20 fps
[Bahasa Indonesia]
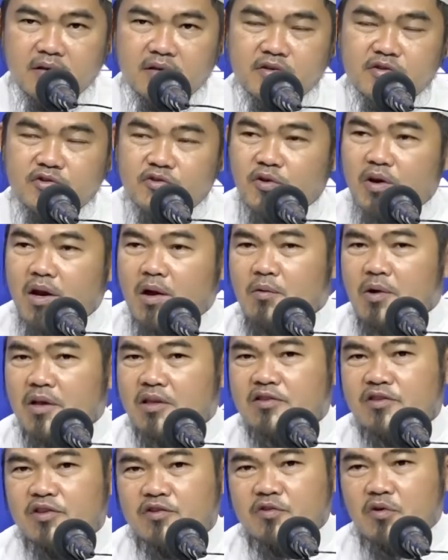
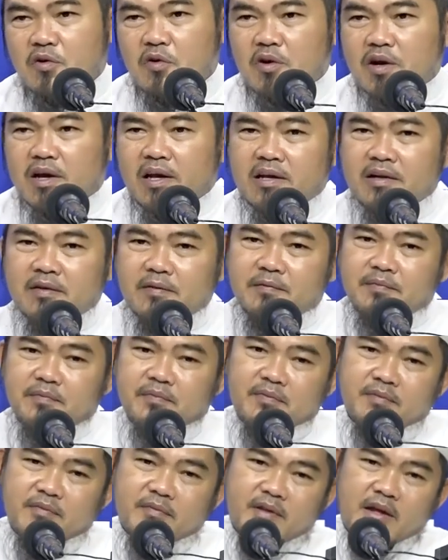solawat
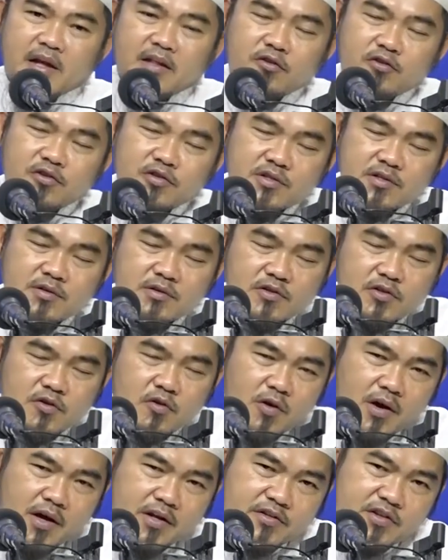seseorang atau
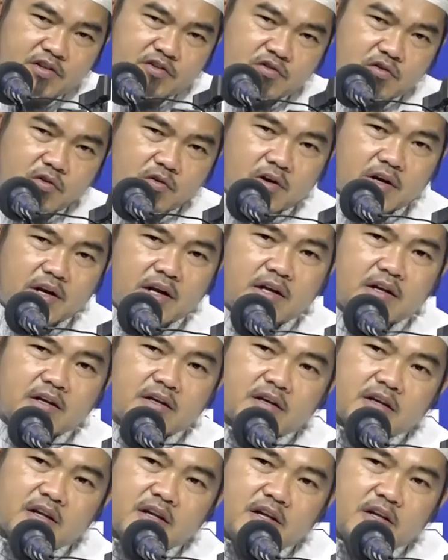doa seseorang
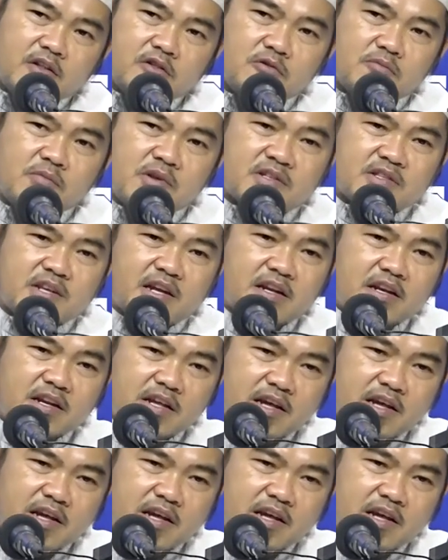itu bisa